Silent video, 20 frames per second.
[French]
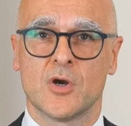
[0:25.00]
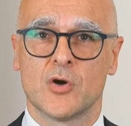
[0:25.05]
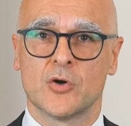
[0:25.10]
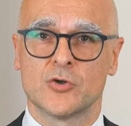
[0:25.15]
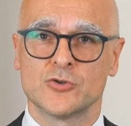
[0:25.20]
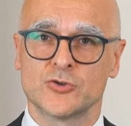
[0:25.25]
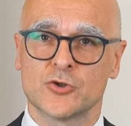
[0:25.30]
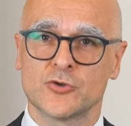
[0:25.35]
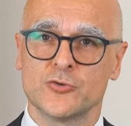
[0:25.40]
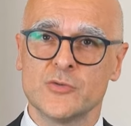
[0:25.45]

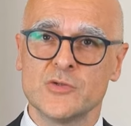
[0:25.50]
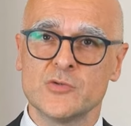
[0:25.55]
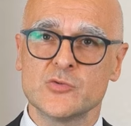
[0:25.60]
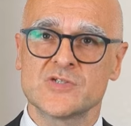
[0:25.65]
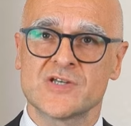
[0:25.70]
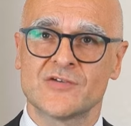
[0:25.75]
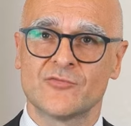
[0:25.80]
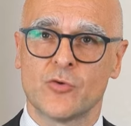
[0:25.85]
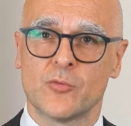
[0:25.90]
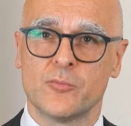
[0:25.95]
Aujourd'hui,
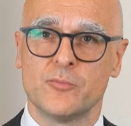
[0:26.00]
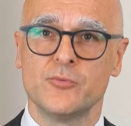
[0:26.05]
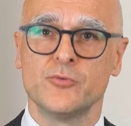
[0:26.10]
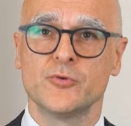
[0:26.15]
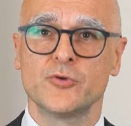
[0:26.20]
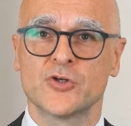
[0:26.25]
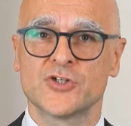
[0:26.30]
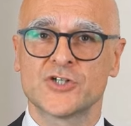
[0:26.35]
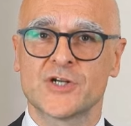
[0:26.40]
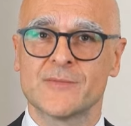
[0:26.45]
nous avons
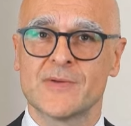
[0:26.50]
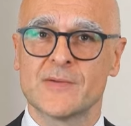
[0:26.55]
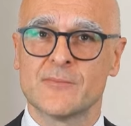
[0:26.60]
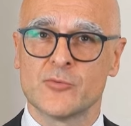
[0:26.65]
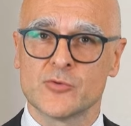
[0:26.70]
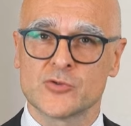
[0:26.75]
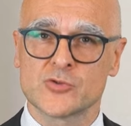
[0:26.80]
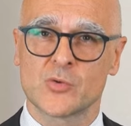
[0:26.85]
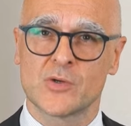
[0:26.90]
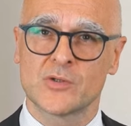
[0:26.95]
plus que jamais
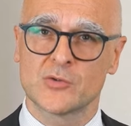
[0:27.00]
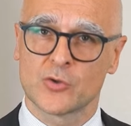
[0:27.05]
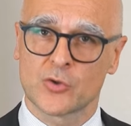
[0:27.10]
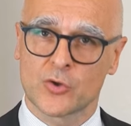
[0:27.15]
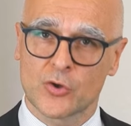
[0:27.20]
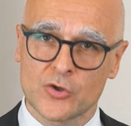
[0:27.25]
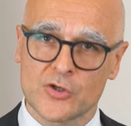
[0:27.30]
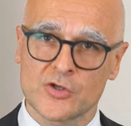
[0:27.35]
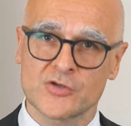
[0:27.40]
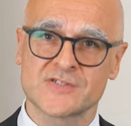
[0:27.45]
besoin de
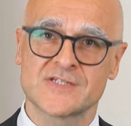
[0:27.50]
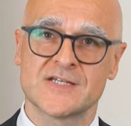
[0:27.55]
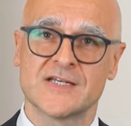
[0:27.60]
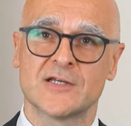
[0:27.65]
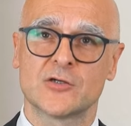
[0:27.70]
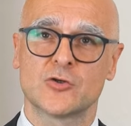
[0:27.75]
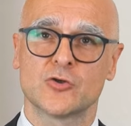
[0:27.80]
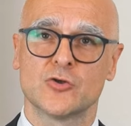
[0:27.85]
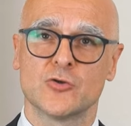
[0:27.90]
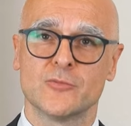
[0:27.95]
relancer
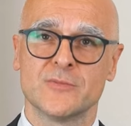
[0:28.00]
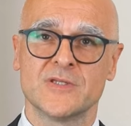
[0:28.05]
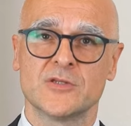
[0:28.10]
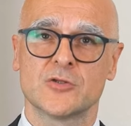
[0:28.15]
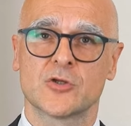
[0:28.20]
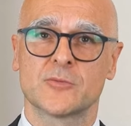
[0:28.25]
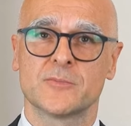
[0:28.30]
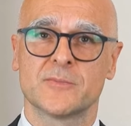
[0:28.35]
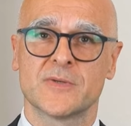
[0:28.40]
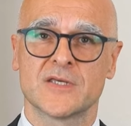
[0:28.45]
l'économie de
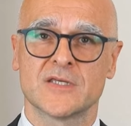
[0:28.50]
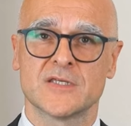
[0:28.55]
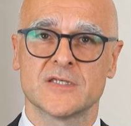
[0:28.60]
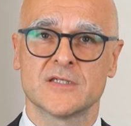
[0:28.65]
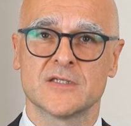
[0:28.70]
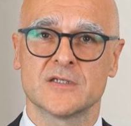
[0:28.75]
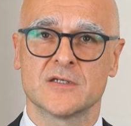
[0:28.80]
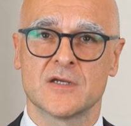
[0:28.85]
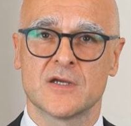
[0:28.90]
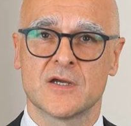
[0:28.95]
notre
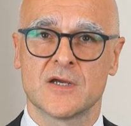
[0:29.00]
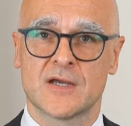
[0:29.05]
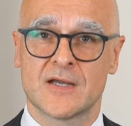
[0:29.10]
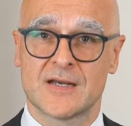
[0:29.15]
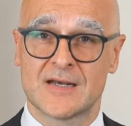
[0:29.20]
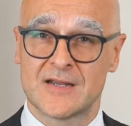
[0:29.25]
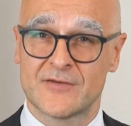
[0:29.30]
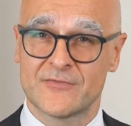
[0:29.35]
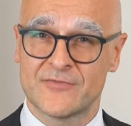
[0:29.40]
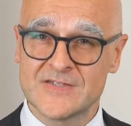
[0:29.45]
pays.
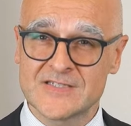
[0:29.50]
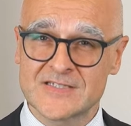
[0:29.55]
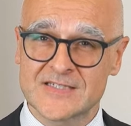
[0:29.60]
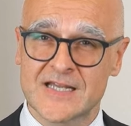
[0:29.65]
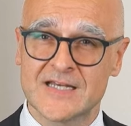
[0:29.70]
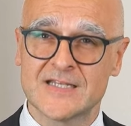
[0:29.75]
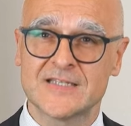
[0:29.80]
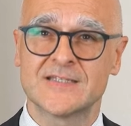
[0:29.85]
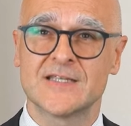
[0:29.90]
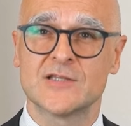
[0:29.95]
La
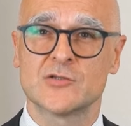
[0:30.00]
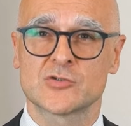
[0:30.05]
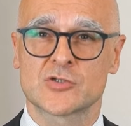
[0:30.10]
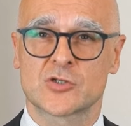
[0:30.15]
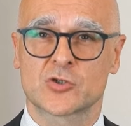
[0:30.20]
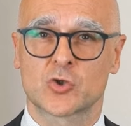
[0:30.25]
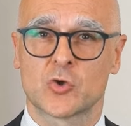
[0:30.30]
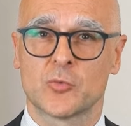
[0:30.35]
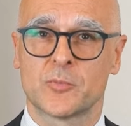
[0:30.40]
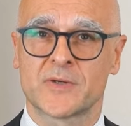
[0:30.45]
fiscalité de nos
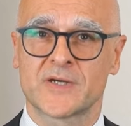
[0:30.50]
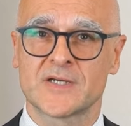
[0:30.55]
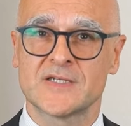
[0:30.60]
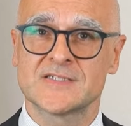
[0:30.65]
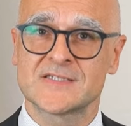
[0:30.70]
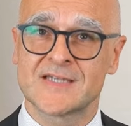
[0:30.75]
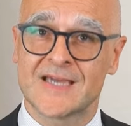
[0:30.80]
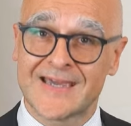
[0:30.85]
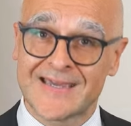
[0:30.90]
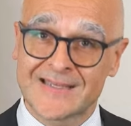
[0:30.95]

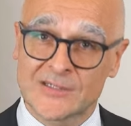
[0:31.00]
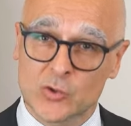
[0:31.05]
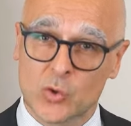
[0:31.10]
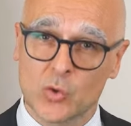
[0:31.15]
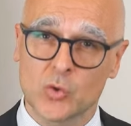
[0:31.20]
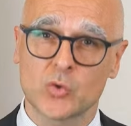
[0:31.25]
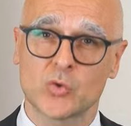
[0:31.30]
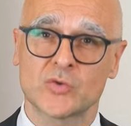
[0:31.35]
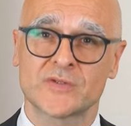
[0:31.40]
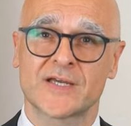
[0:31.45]
entreprises est
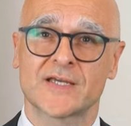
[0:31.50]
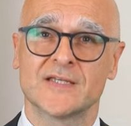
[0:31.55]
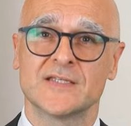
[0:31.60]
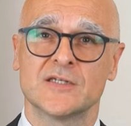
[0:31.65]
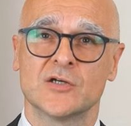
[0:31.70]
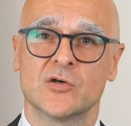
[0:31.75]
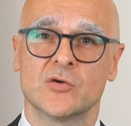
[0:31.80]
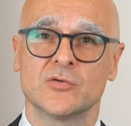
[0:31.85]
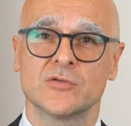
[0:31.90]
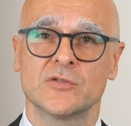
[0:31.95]
trop
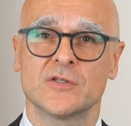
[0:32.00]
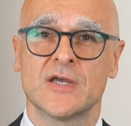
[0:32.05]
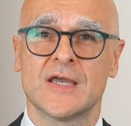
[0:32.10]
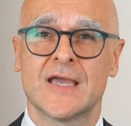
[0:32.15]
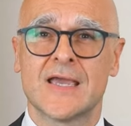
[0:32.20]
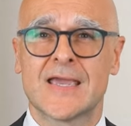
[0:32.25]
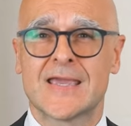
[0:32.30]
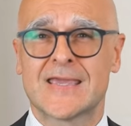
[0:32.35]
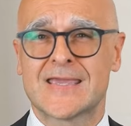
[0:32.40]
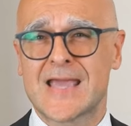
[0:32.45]
contraignante
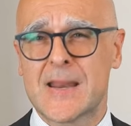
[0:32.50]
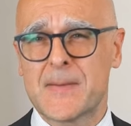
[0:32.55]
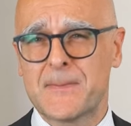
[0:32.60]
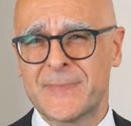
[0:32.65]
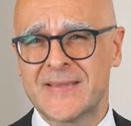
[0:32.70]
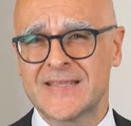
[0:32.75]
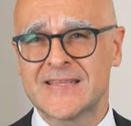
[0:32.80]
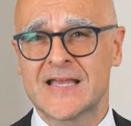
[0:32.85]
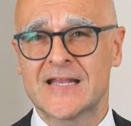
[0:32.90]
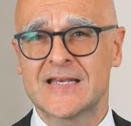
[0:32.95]
et elle
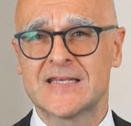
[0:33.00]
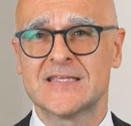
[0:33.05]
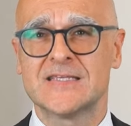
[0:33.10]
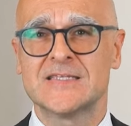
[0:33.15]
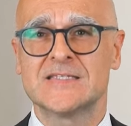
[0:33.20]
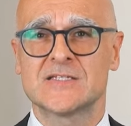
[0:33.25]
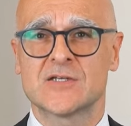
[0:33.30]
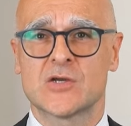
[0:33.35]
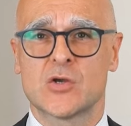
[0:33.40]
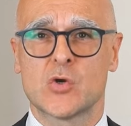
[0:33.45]

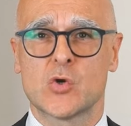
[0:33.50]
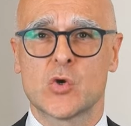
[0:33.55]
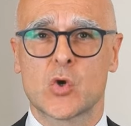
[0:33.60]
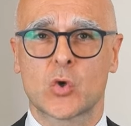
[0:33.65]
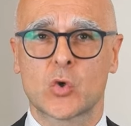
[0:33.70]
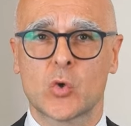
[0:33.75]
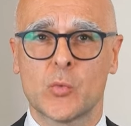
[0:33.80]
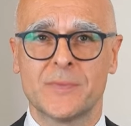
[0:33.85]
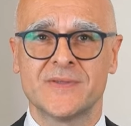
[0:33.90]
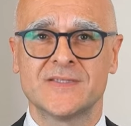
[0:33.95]
pénalise
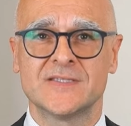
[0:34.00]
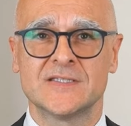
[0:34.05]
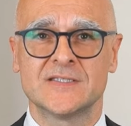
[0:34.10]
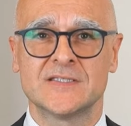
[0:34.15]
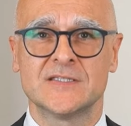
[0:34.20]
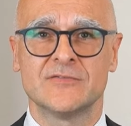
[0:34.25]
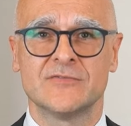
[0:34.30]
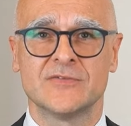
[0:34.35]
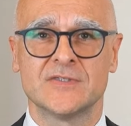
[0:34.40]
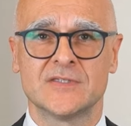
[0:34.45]
leur
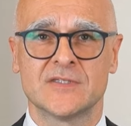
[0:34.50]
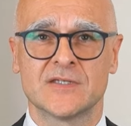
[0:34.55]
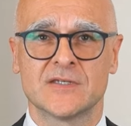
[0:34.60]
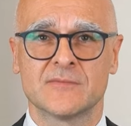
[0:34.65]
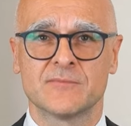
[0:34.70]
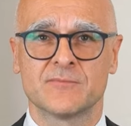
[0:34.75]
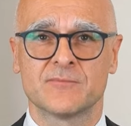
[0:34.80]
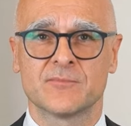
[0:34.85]
compétitivité.